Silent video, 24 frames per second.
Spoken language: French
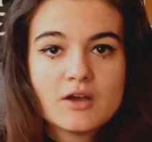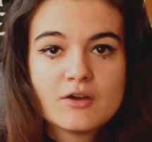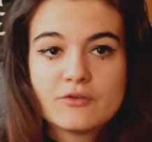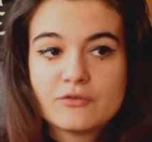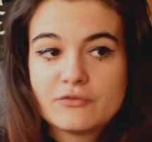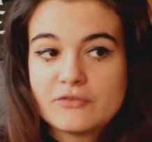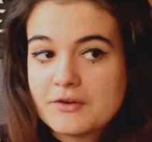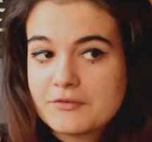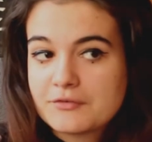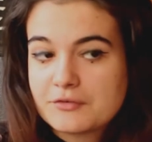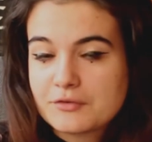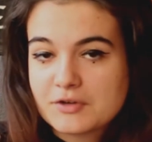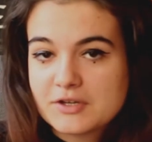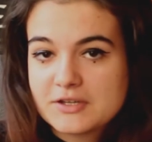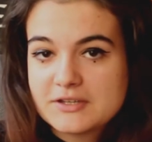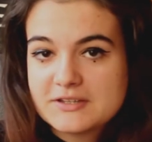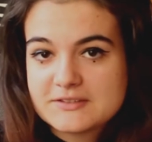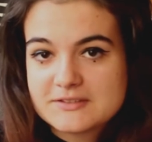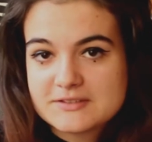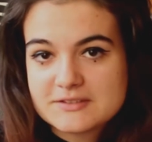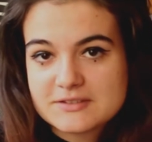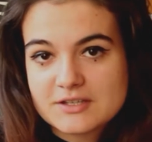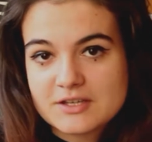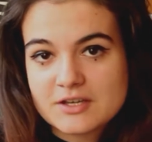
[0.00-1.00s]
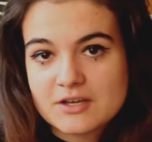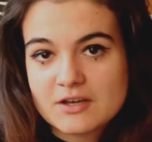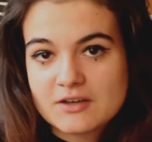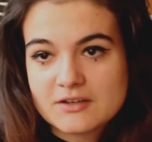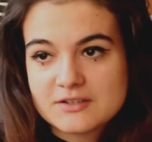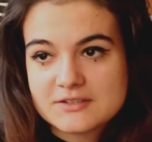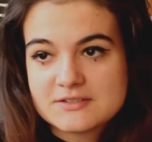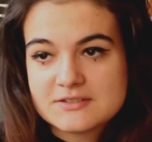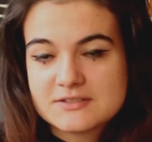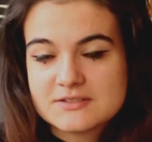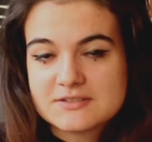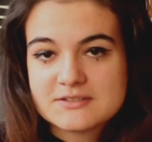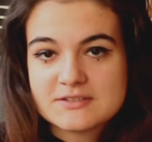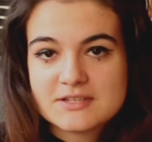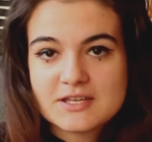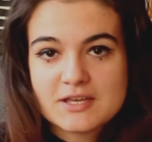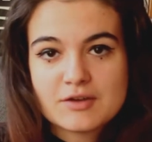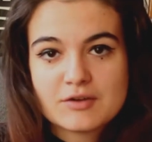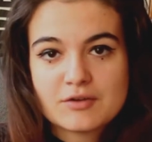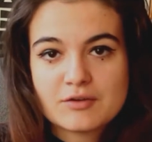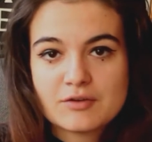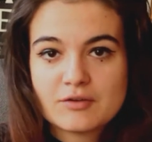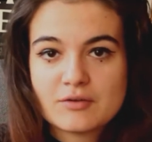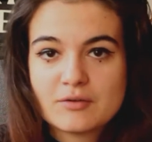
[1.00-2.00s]
favorites, euh, si ce
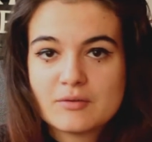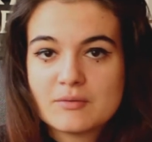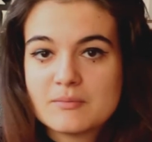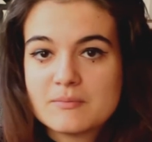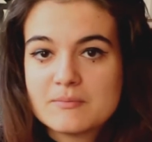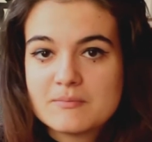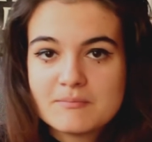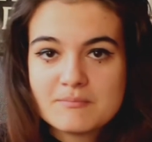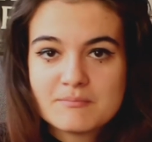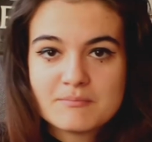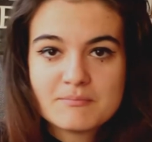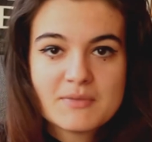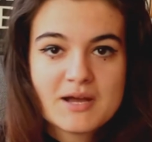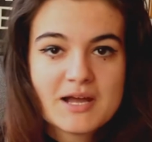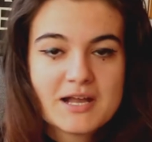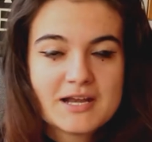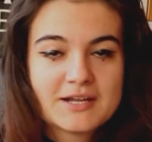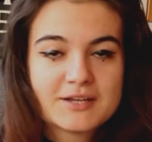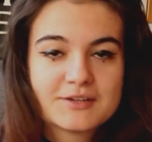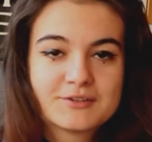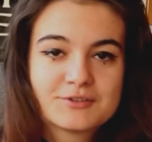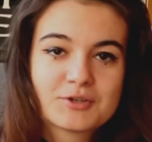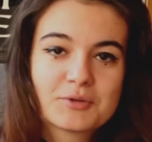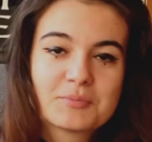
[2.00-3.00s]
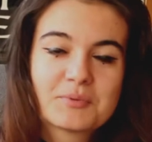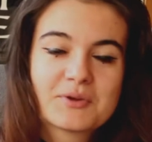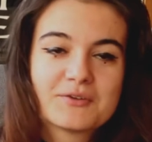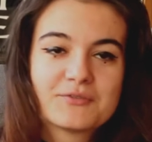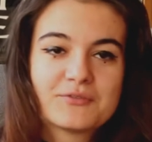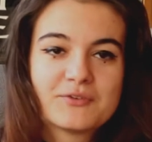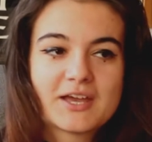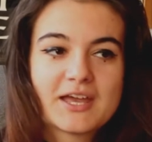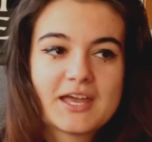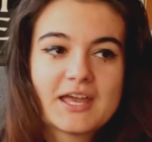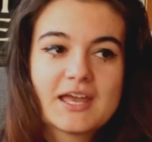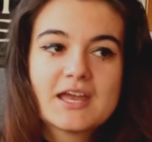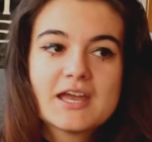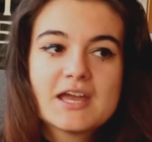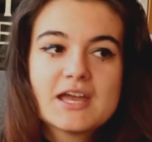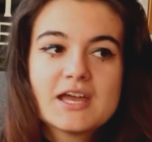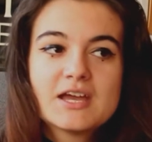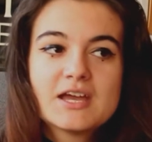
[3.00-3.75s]
n'est euh, ma lecture préférée.